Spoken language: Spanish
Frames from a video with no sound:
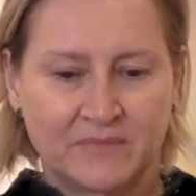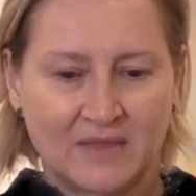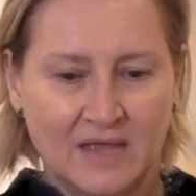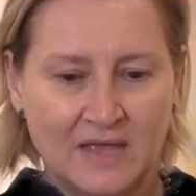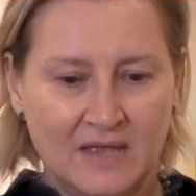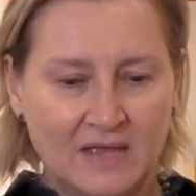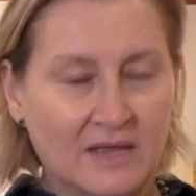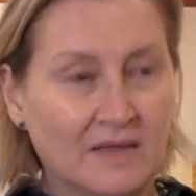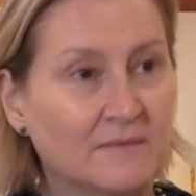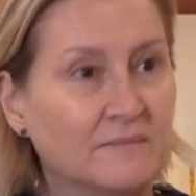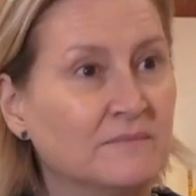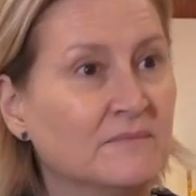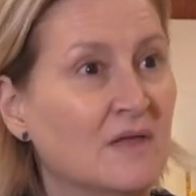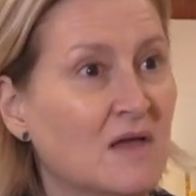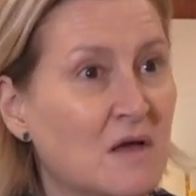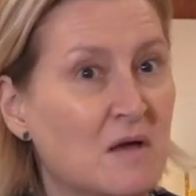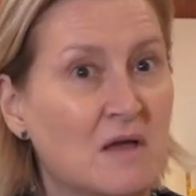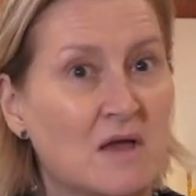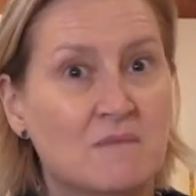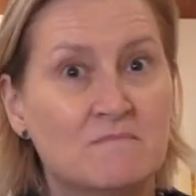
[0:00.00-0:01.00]
Eh,
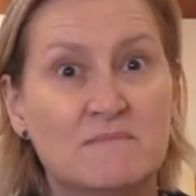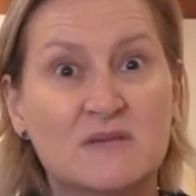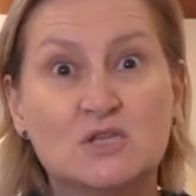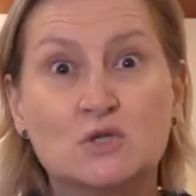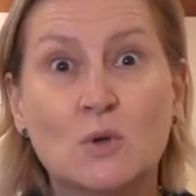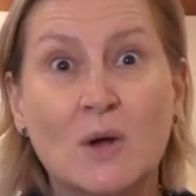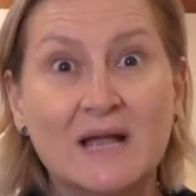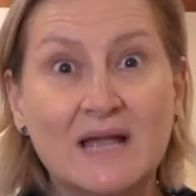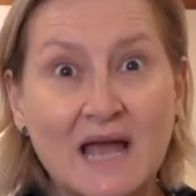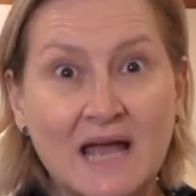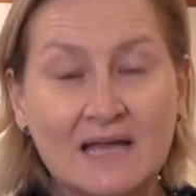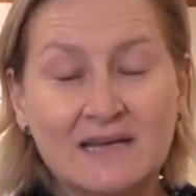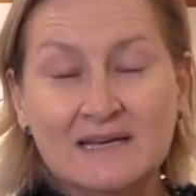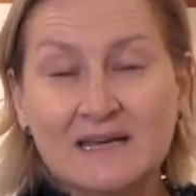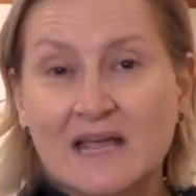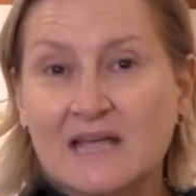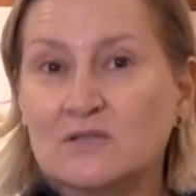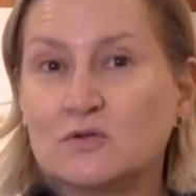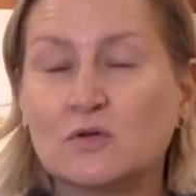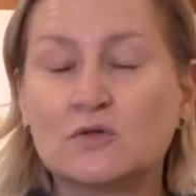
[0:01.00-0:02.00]

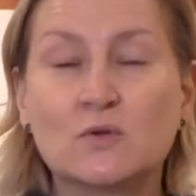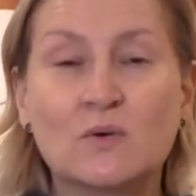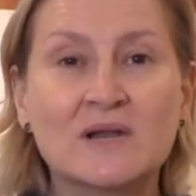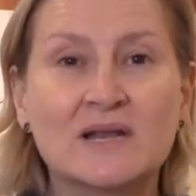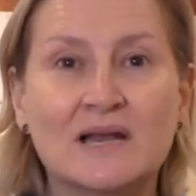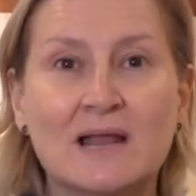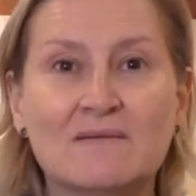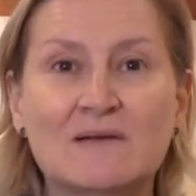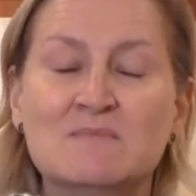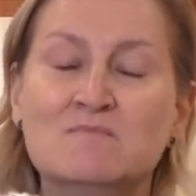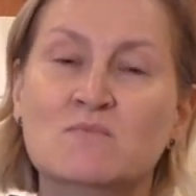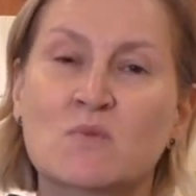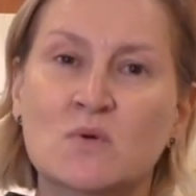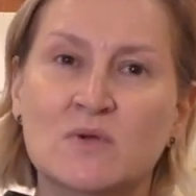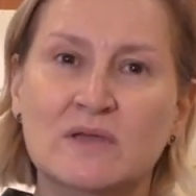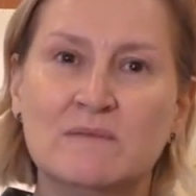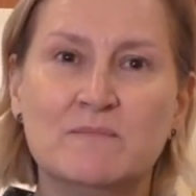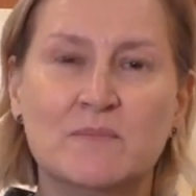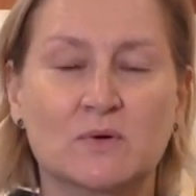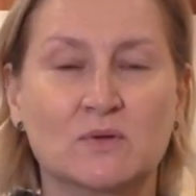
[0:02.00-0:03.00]
Michoacán es otro enclave
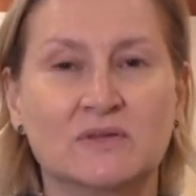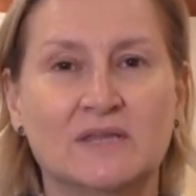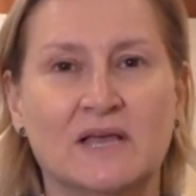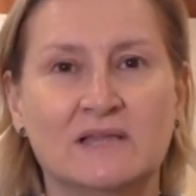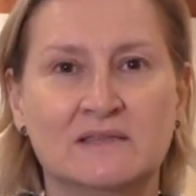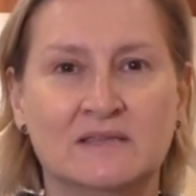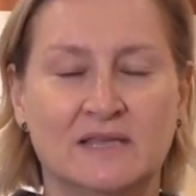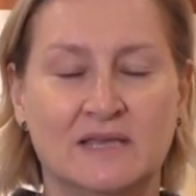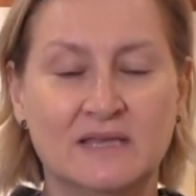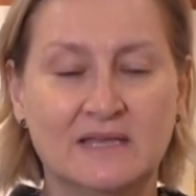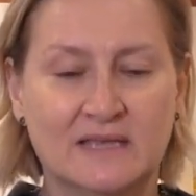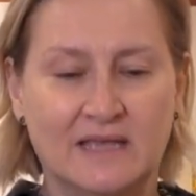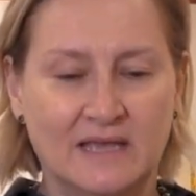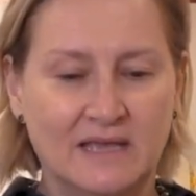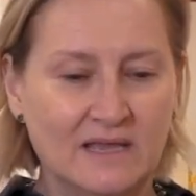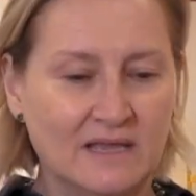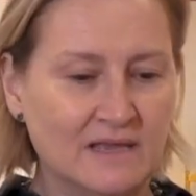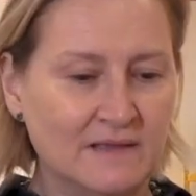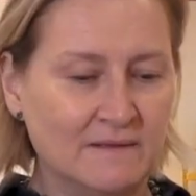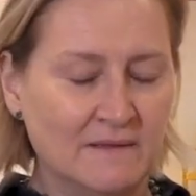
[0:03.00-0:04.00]
muy importante
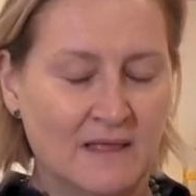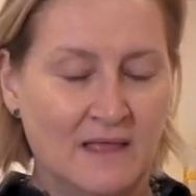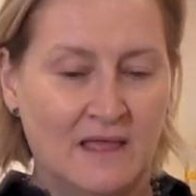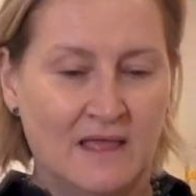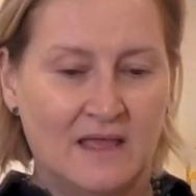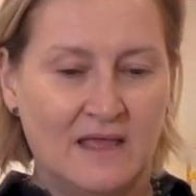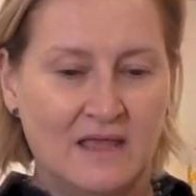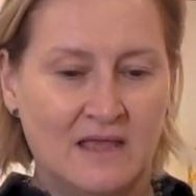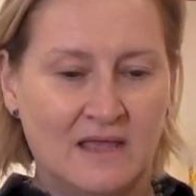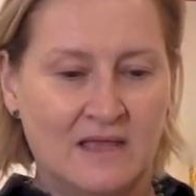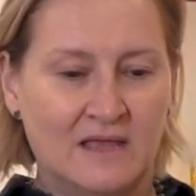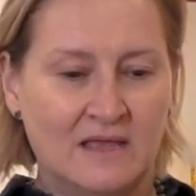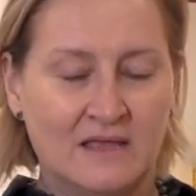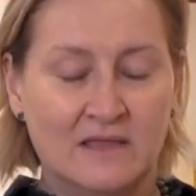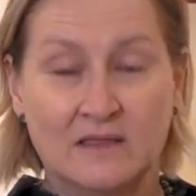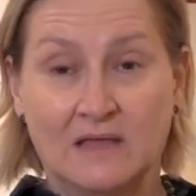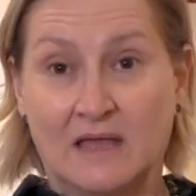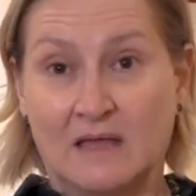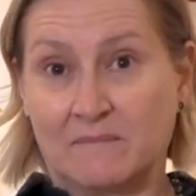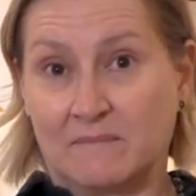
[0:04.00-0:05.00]
que eh,